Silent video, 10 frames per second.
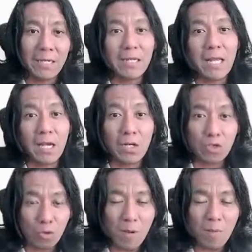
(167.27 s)
kita akan
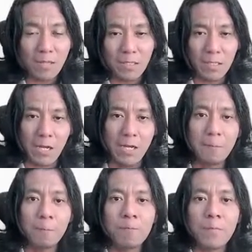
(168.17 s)
coba bandingkan
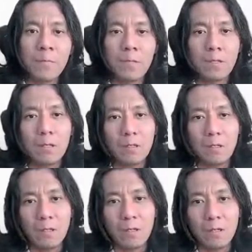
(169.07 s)

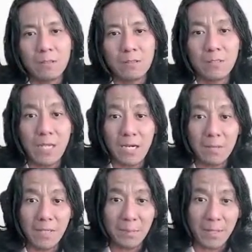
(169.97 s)
uh, secara
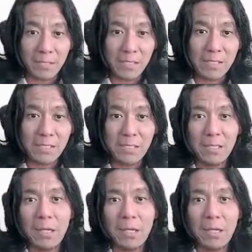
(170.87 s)
matematis